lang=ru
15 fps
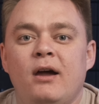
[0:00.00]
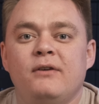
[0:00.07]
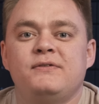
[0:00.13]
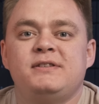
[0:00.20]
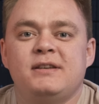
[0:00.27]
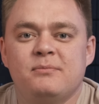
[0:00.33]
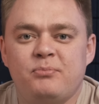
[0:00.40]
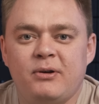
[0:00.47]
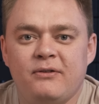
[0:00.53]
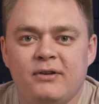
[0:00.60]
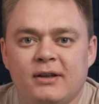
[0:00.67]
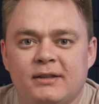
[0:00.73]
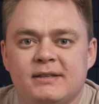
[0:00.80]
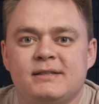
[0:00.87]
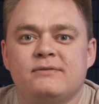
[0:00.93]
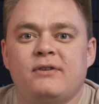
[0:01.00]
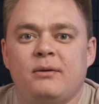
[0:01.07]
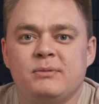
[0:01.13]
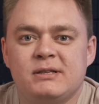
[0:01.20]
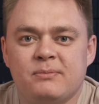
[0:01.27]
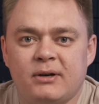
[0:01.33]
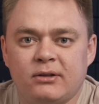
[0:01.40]
Всем привет, с вами
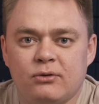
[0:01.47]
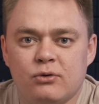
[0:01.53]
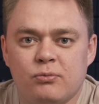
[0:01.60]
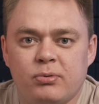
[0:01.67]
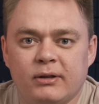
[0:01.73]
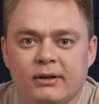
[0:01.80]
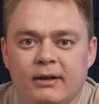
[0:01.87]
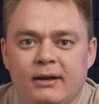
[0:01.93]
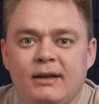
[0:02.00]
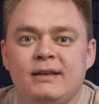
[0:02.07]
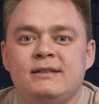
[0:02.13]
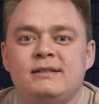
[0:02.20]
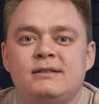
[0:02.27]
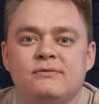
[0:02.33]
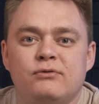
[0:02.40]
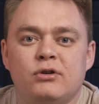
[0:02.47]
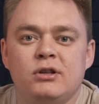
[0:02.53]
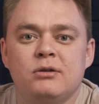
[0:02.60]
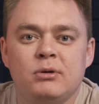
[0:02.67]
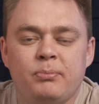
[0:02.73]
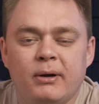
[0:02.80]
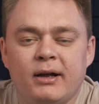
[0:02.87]
Smart Open. И сегодня
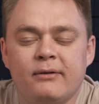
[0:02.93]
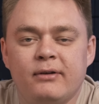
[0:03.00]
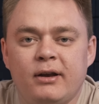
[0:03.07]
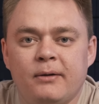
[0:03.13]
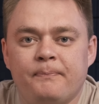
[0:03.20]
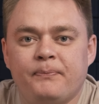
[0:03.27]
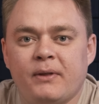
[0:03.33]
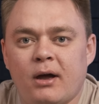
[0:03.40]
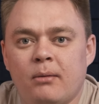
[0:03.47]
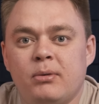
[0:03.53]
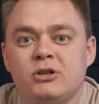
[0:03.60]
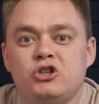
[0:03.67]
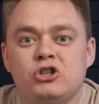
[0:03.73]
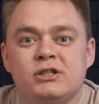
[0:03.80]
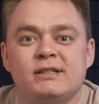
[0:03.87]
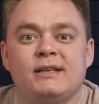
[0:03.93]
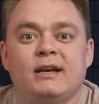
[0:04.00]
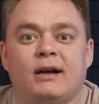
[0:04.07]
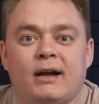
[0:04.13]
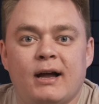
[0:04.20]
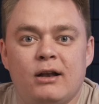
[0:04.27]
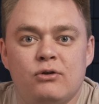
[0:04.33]
мы поговорим об очистке
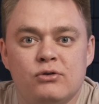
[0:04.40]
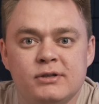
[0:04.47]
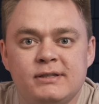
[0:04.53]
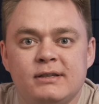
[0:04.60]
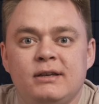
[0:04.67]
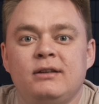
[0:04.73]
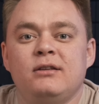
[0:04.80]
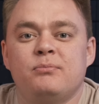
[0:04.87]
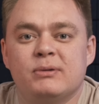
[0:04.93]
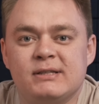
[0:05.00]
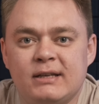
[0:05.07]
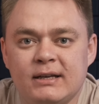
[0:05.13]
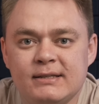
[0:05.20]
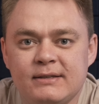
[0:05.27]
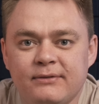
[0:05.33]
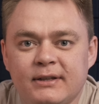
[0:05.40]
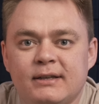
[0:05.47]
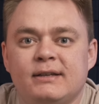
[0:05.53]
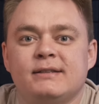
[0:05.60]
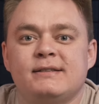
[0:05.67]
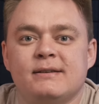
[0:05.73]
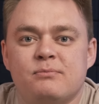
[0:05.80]
колес и непосредственно
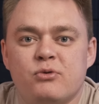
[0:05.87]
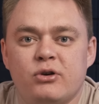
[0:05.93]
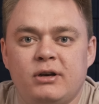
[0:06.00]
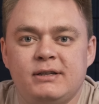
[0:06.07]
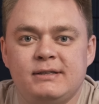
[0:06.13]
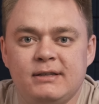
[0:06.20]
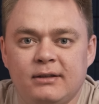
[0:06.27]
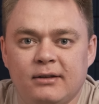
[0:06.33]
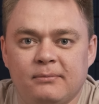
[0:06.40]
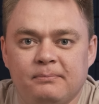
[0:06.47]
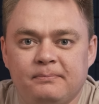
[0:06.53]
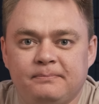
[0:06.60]
самой резины.